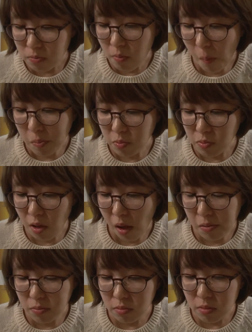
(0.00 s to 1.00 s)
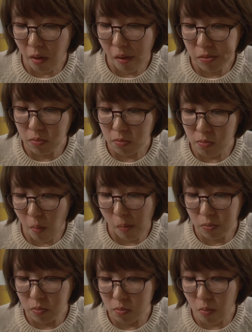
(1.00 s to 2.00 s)
그러니까. 맛 차이가 느껴지지 않는
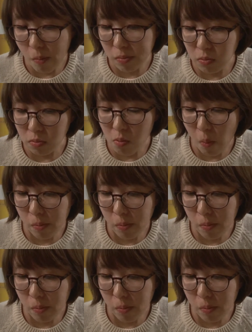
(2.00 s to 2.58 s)
쉽지 않은가 건가요? 본데요?